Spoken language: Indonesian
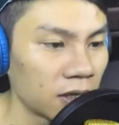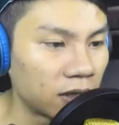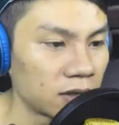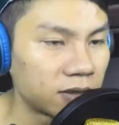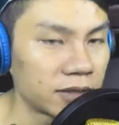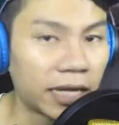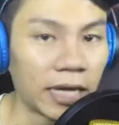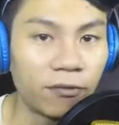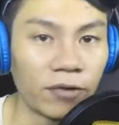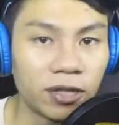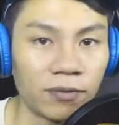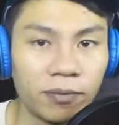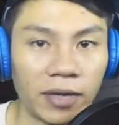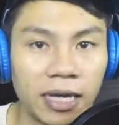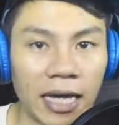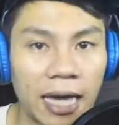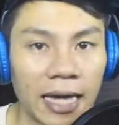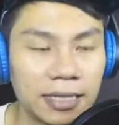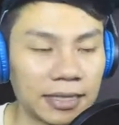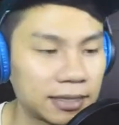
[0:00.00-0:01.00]
Stay with
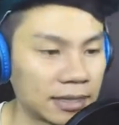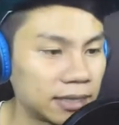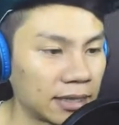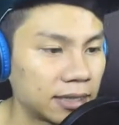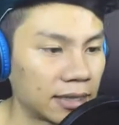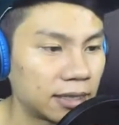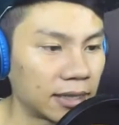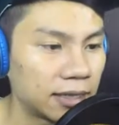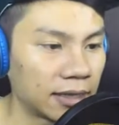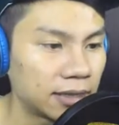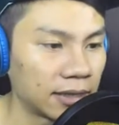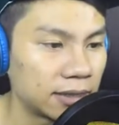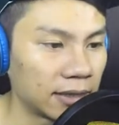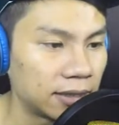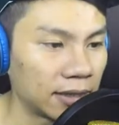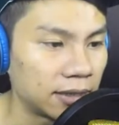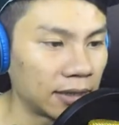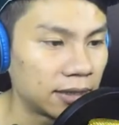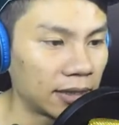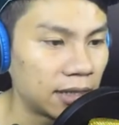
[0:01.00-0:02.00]
me guys.
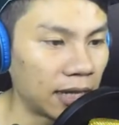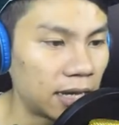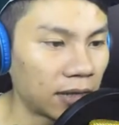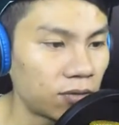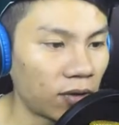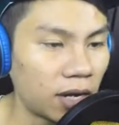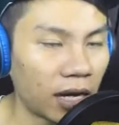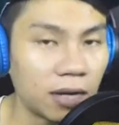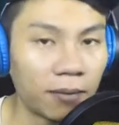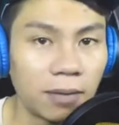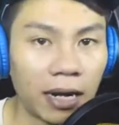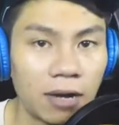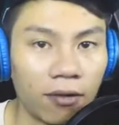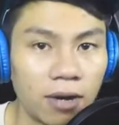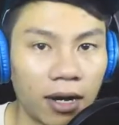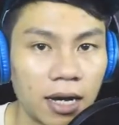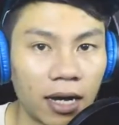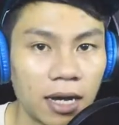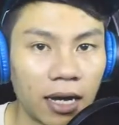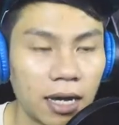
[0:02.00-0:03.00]
Aku akan
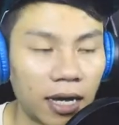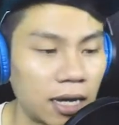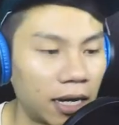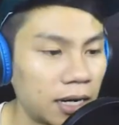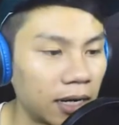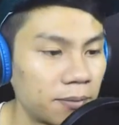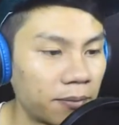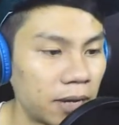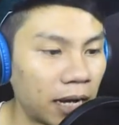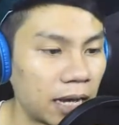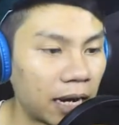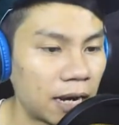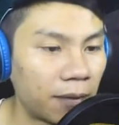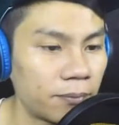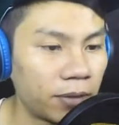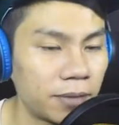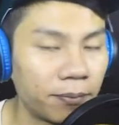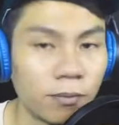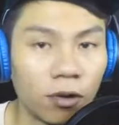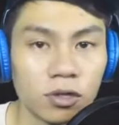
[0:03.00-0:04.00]
melawan
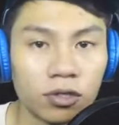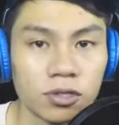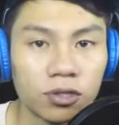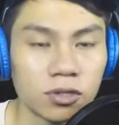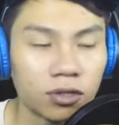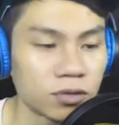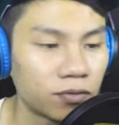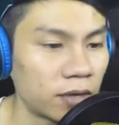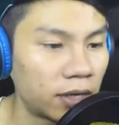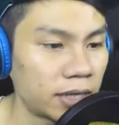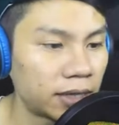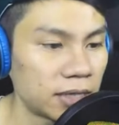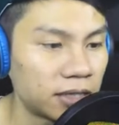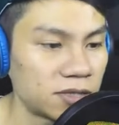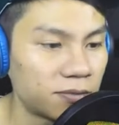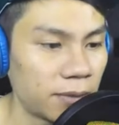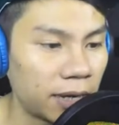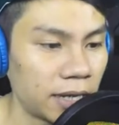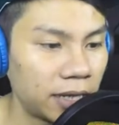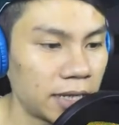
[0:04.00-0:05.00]
menghadapi bos wanita
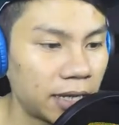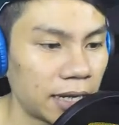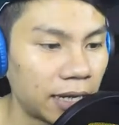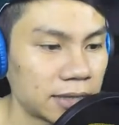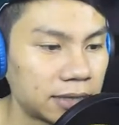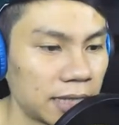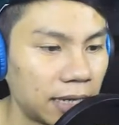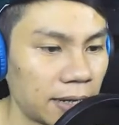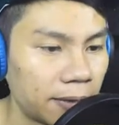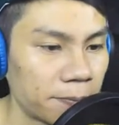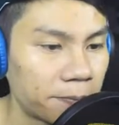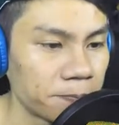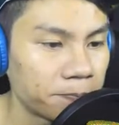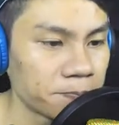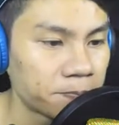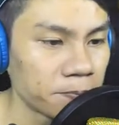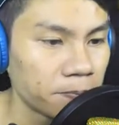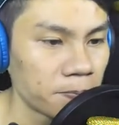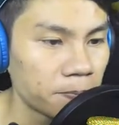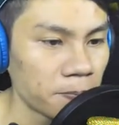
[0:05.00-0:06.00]
Jepang ini ya guys ya.
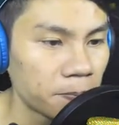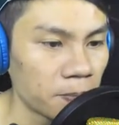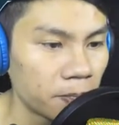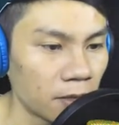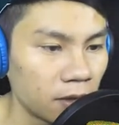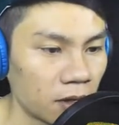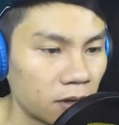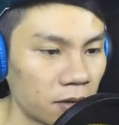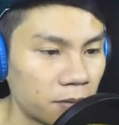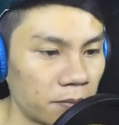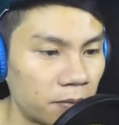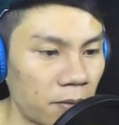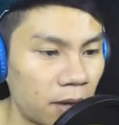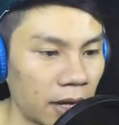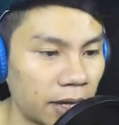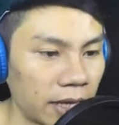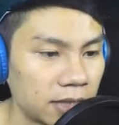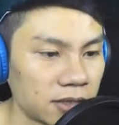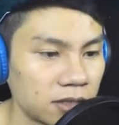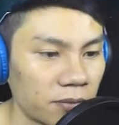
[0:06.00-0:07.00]

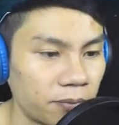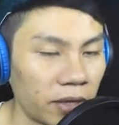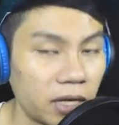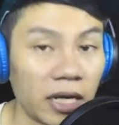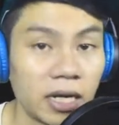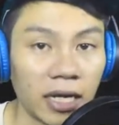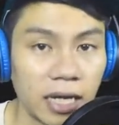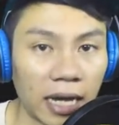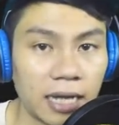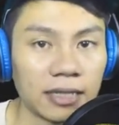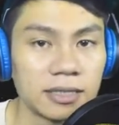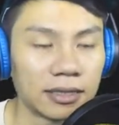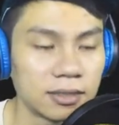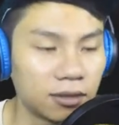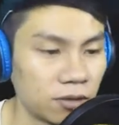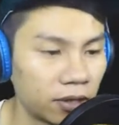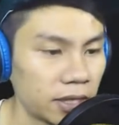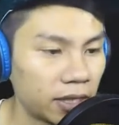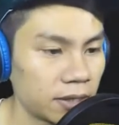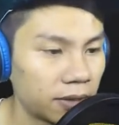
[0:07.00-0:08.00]
Memakai cermin ini guys.
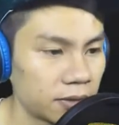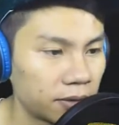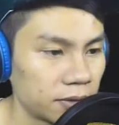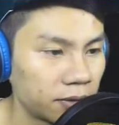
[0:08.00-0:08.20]
Oke.